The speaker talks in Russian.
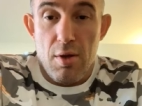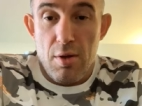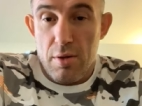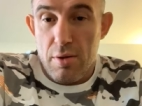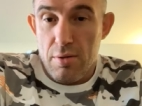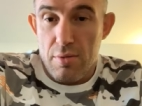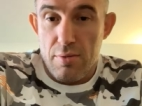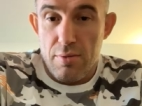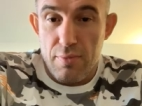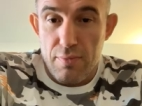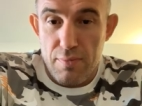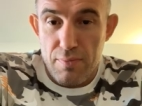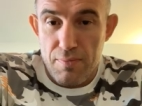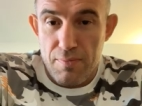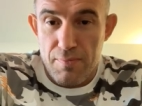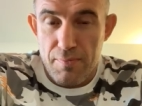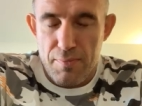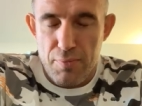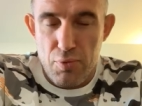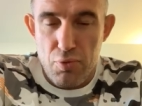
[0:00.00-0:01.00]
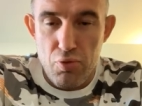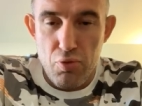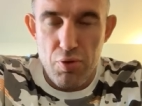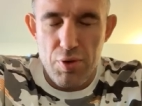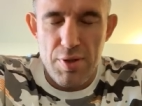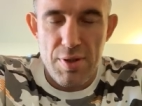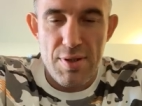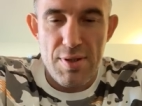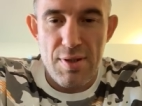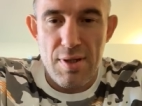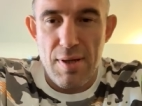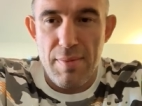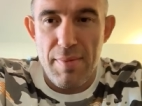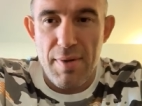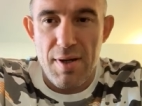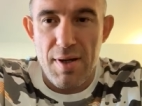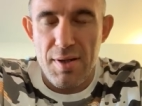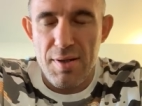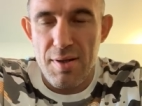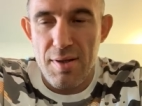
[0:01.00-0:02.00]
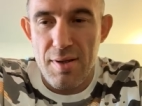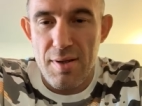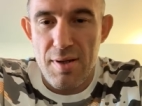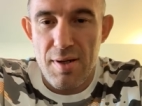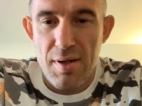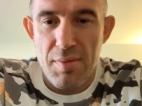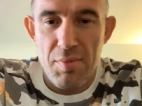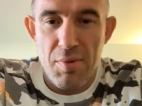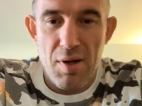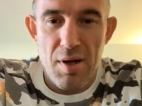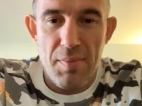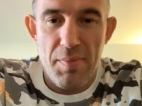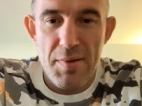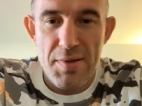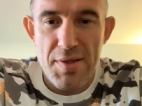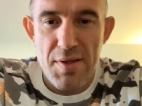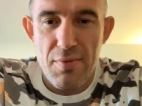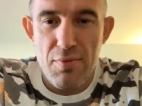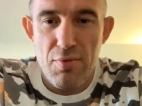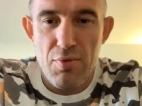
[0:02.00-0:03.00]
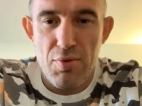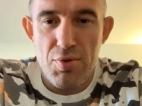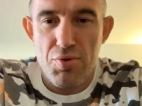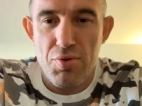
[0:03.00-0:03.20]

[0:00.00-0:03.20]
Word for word: то же самое, когда РМК позовет,